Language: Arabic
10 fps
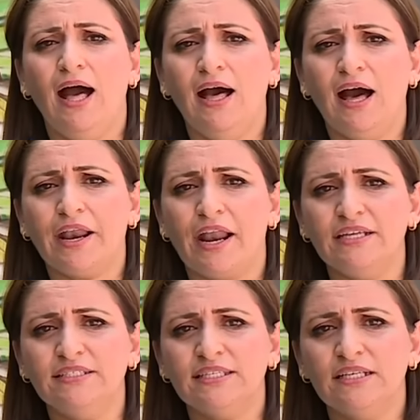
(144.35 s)

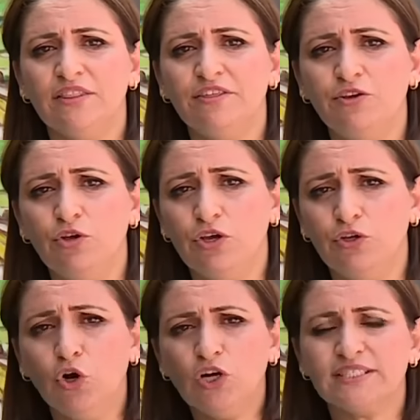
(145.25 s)
الرئيسي الذي
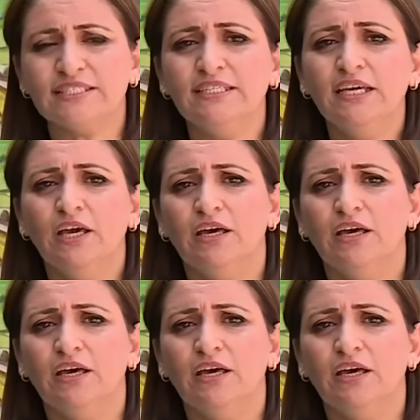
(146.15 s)
يحصي